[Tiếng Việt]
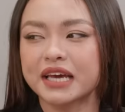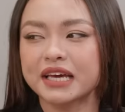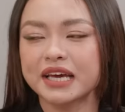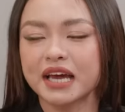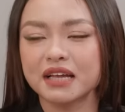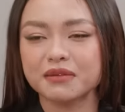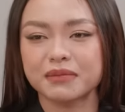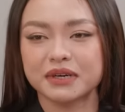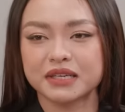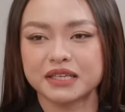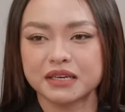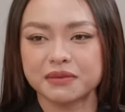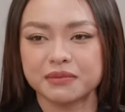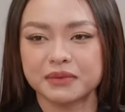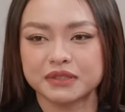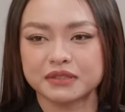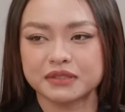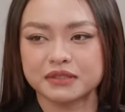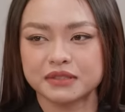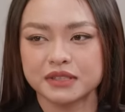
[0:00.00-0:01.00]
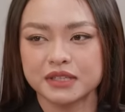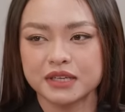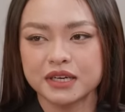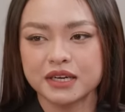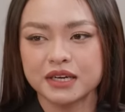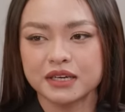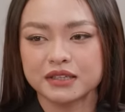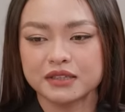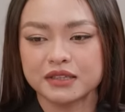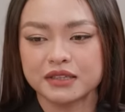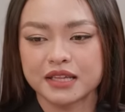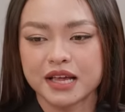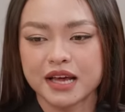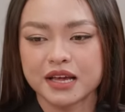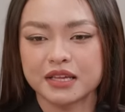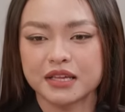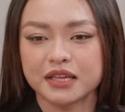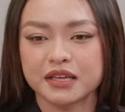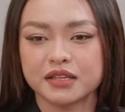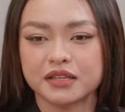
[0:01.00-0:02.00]
cái cách mà khi mà người
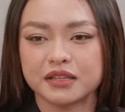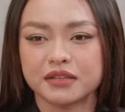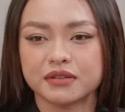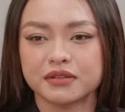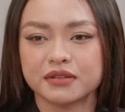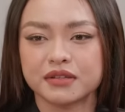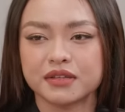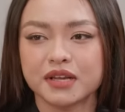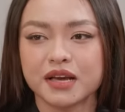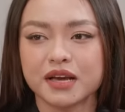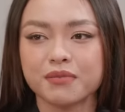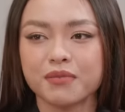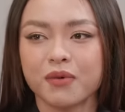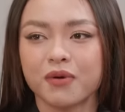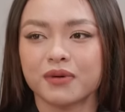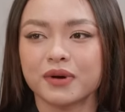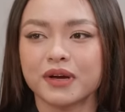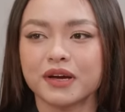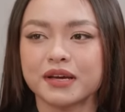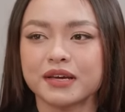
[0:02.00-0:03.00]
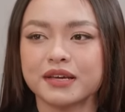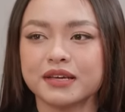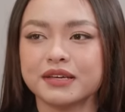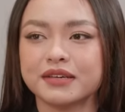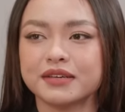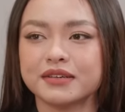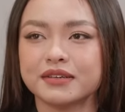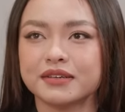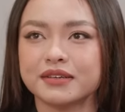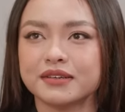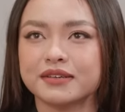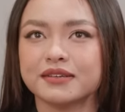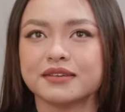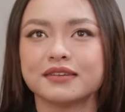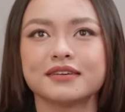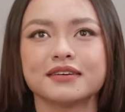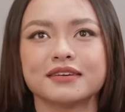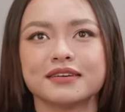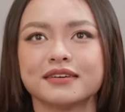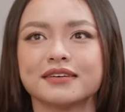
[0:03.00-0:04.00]
ta nhìn thấy một cái
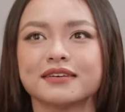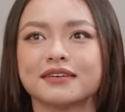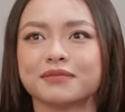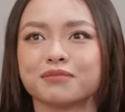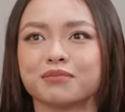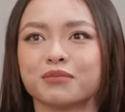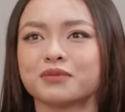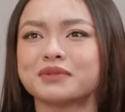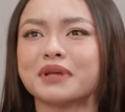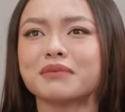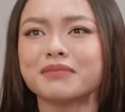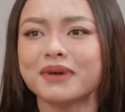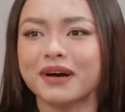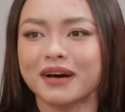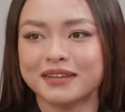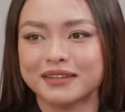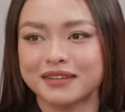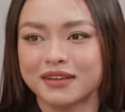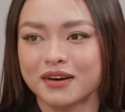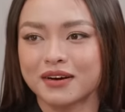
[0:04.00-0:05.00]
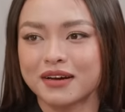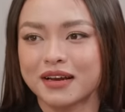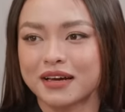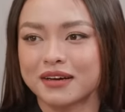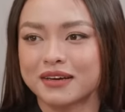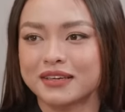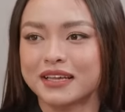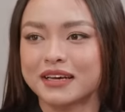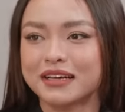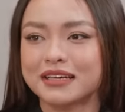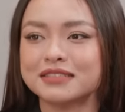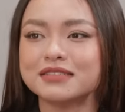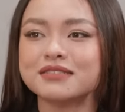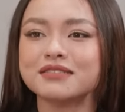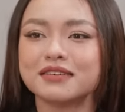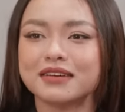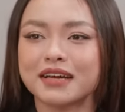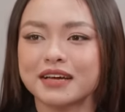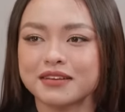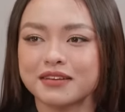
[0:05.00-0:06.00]
một tấm hình thôi là người ta
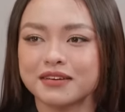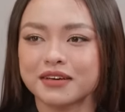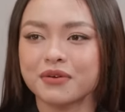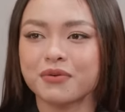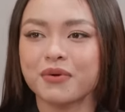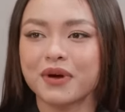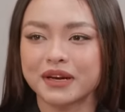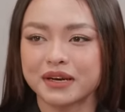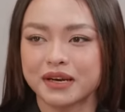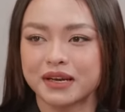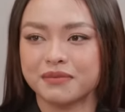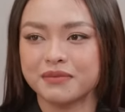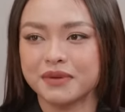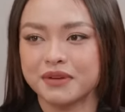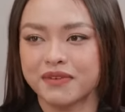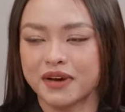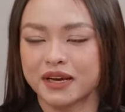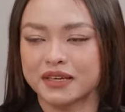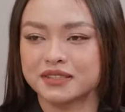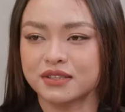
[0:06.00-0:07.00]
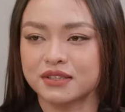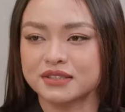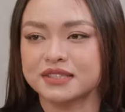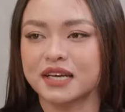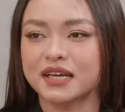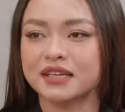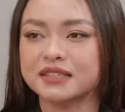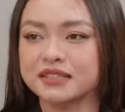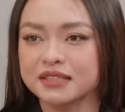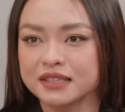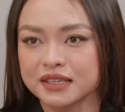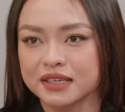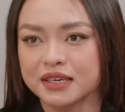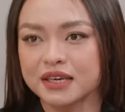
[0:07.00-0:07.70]
đưa ra những cái quan điểm như vậy, so sánh.